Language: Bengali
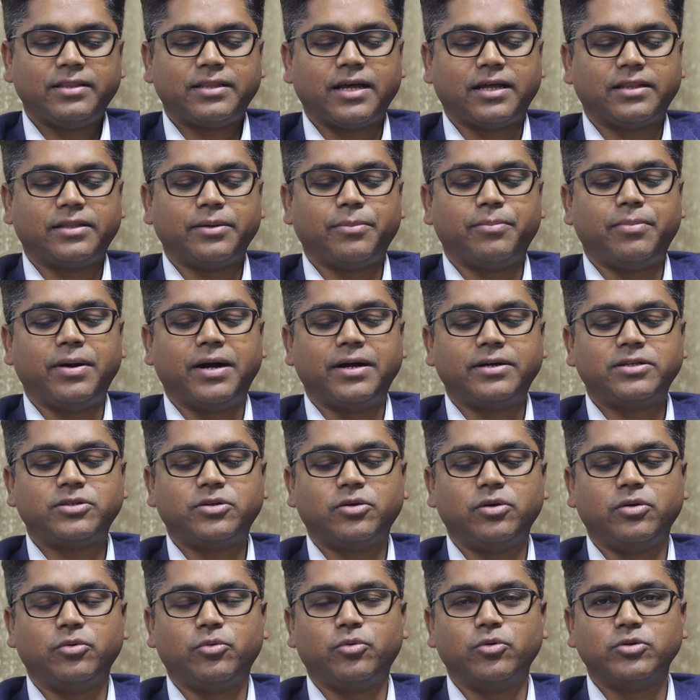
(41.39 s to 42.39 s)
তাতে ব্লাড
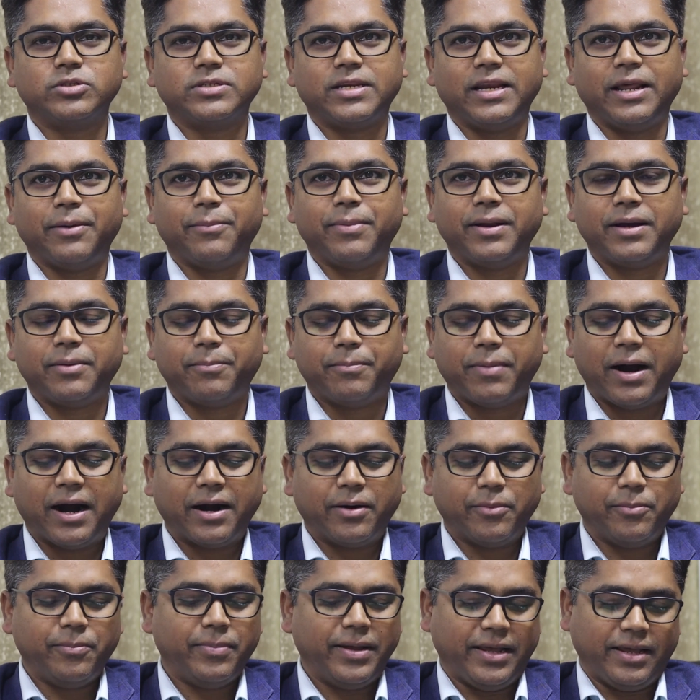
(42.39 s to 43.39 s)
গ্লুকোজ লেভেল
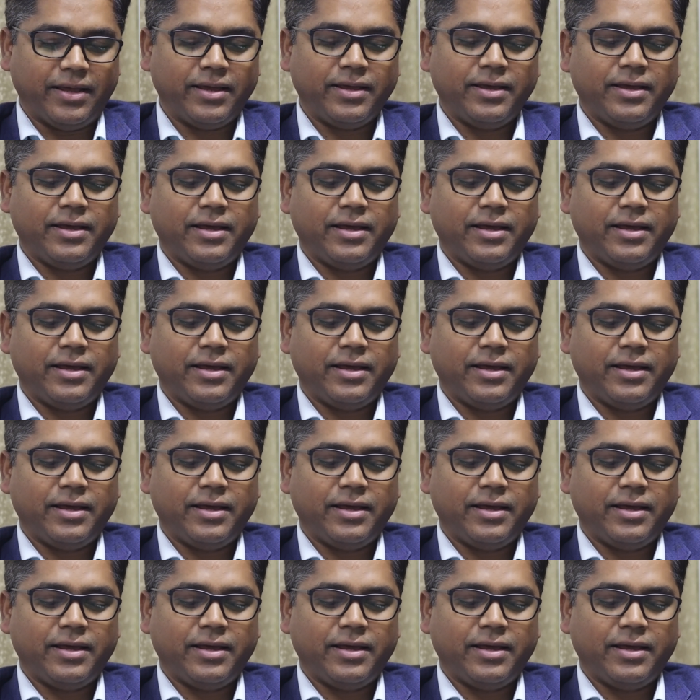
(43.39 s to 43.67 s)
বাড়বে